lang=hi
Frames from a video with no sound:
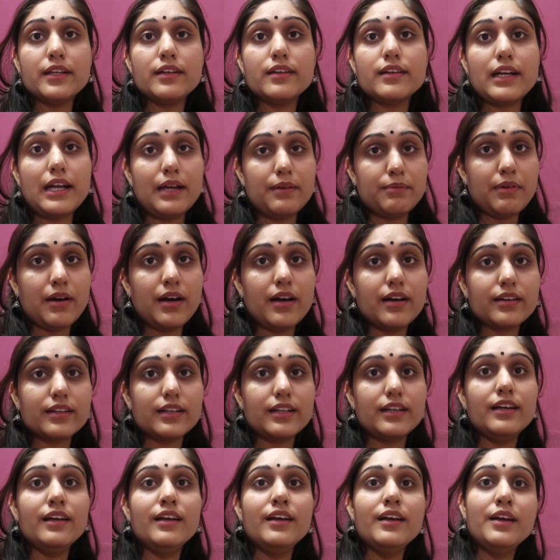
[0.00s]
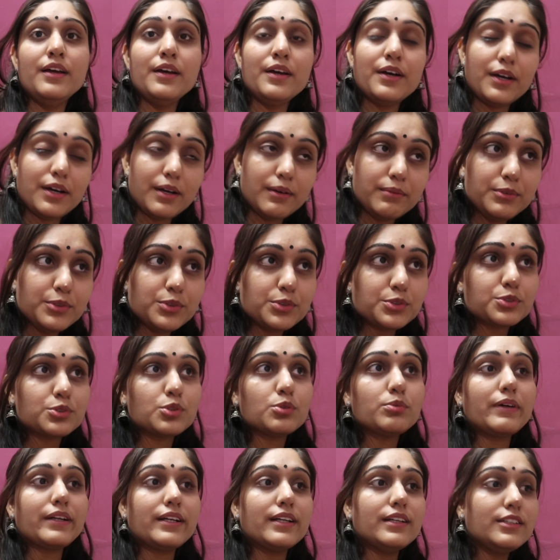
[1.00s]
खेल रहा है भाग रहा है अभी
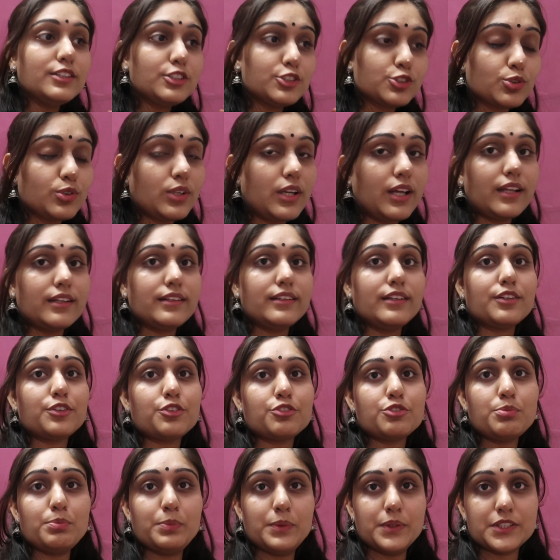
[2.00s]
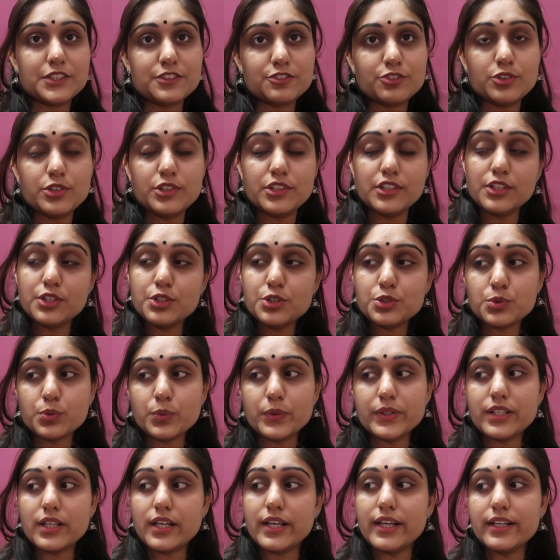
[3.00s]
उसको मैंने सुला दिया तो वो पीसफुली ना
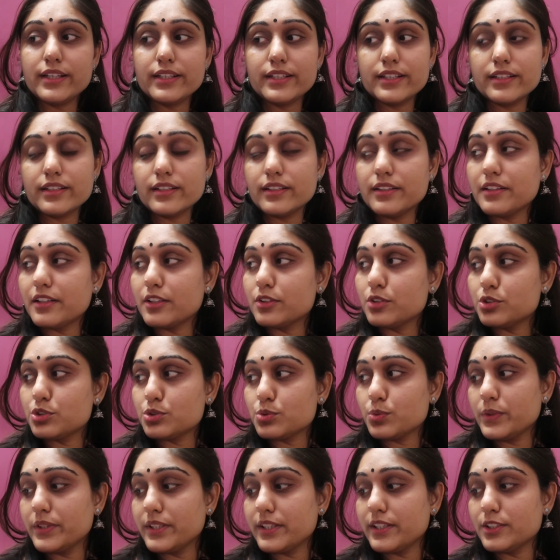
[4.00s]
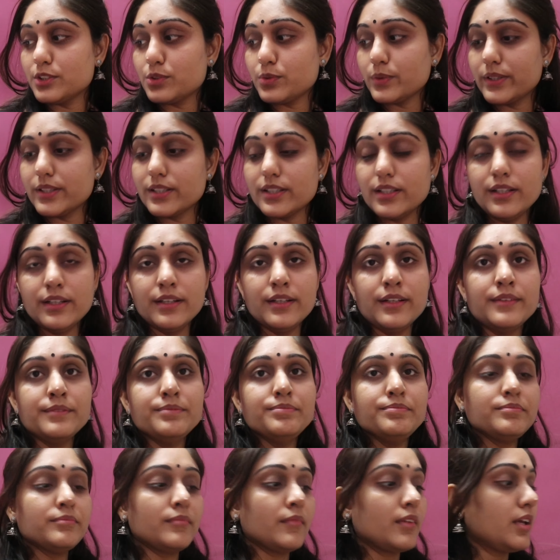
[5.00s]
सोएगा एक डेढ़ घंटा तो सोएगा ही सोएगा
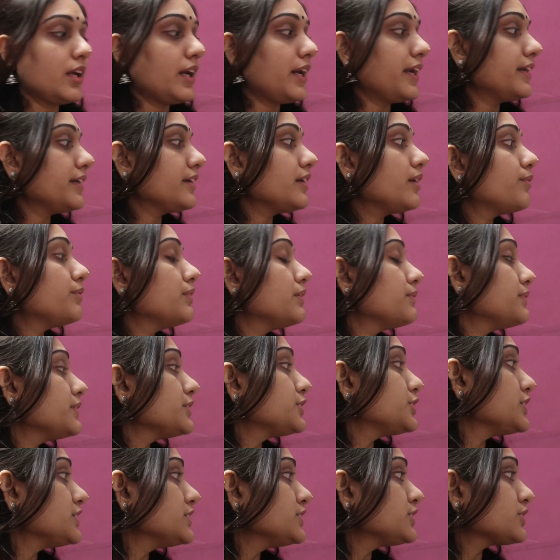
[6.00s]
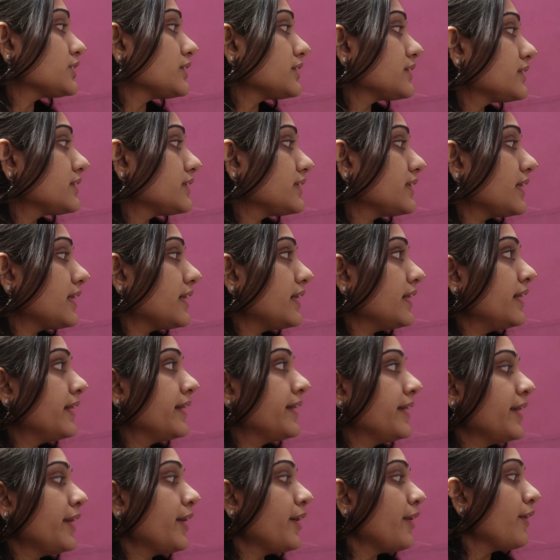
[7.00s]
एंड कपड़े वपड़े चेंज करते हैं
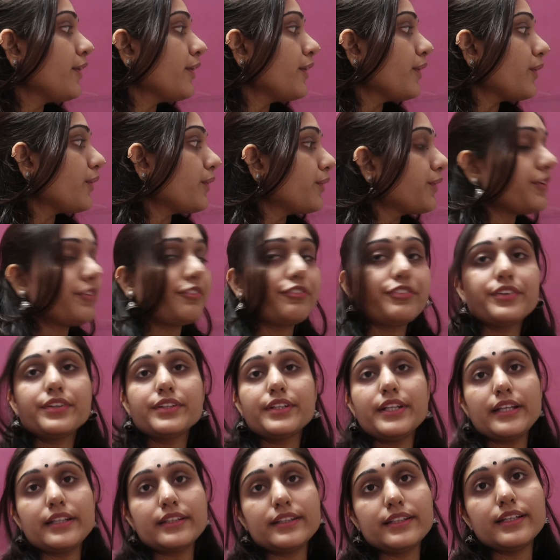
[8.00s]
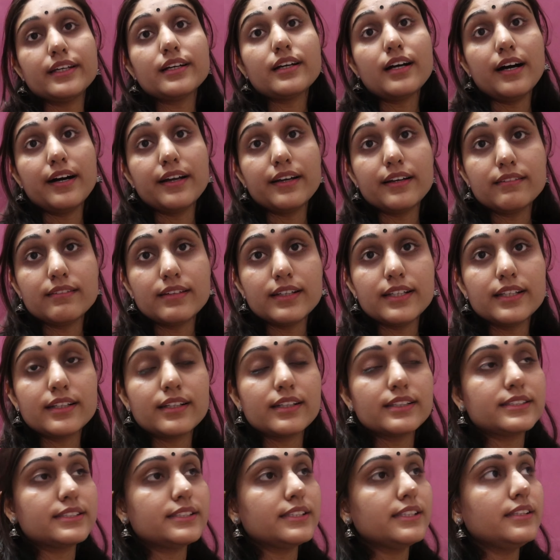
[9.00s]
और फिर देखते हैं खाने वाने
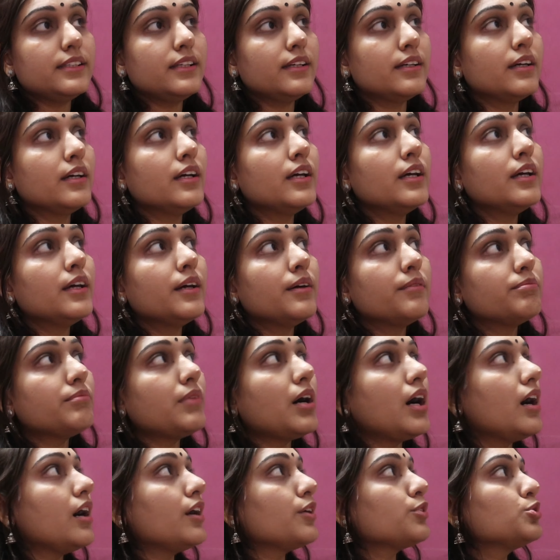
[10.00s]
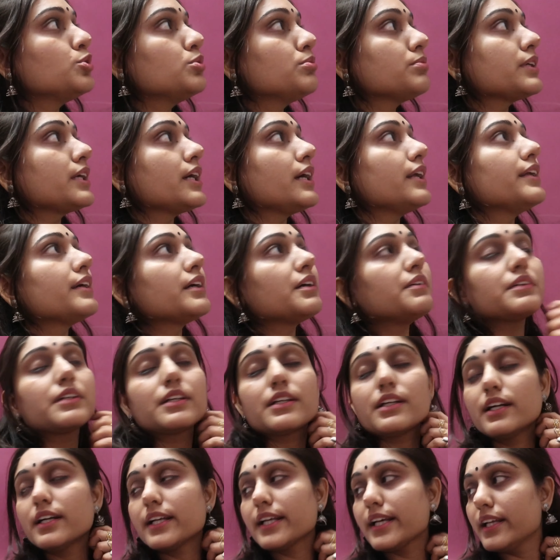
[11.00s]
का सीन बाहर घूम के आने का
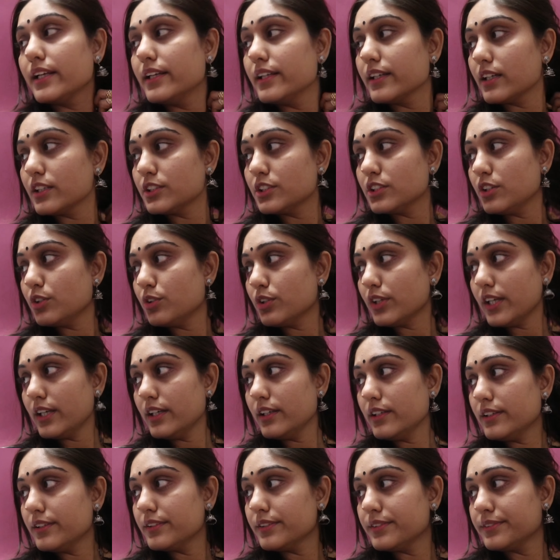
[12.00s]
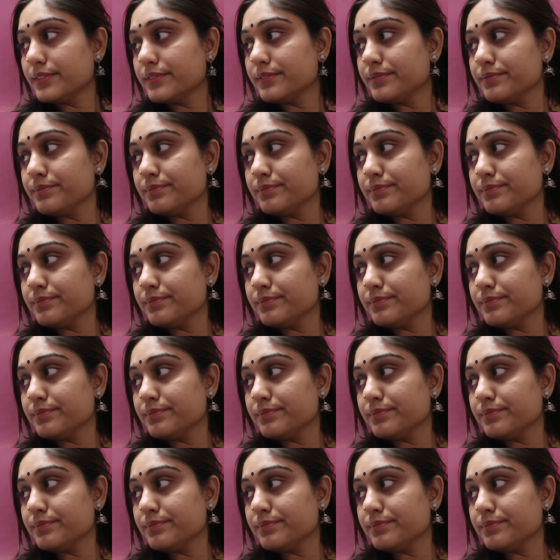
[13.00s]
उनका टहलने का चलो टहलने